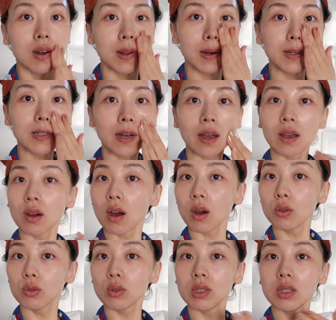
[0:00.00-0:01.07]
身上还有
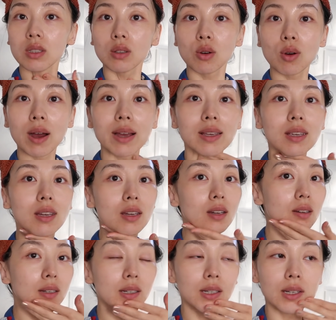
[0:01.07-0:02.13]
好多精华液，
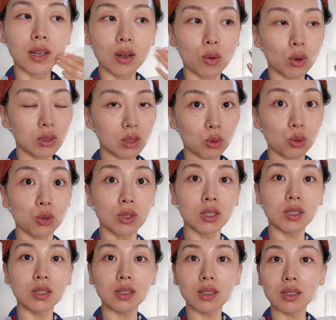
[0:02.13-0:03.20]
我得去
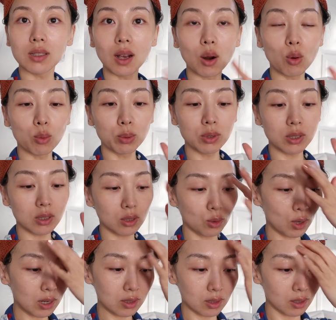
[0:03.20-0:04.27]
洗一下。我不习
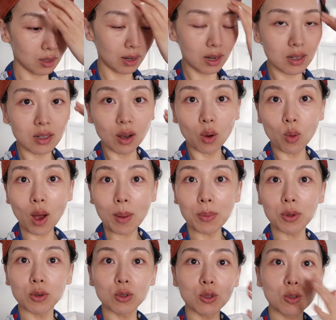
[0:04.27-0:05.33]
惯这个脸上滑不溜